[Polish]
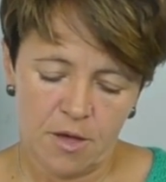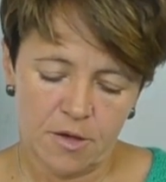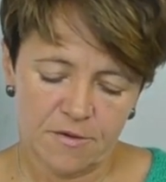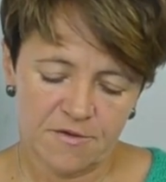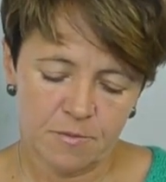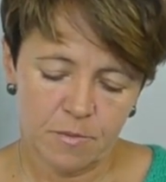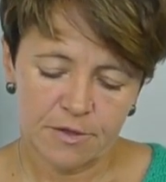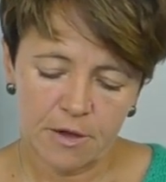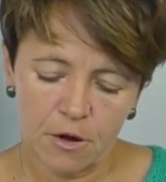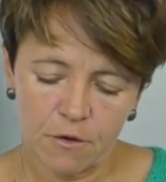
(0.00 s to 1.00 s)
e, z
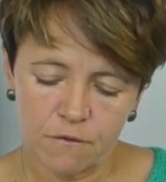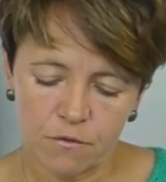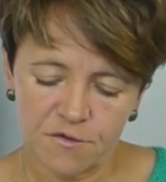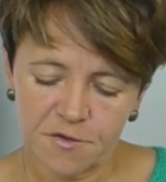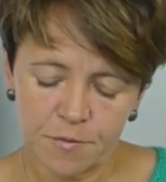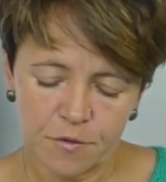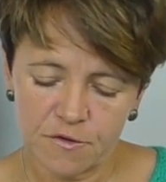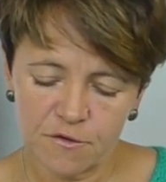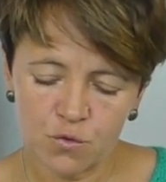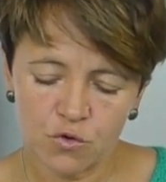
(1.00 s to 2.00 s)
metalową,
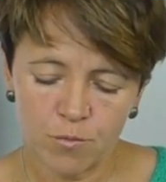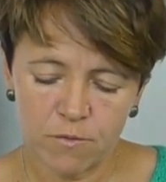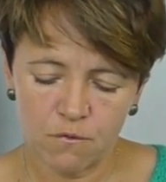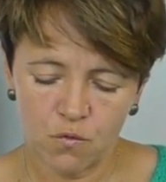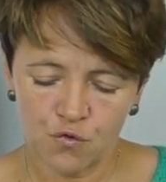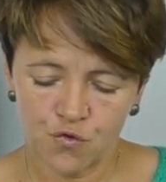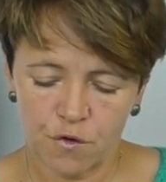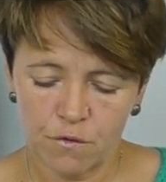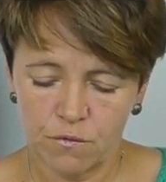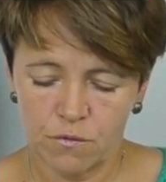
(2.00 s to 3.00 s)
z, ze złotą
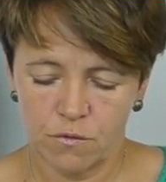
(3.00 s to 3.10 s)
powłoczką,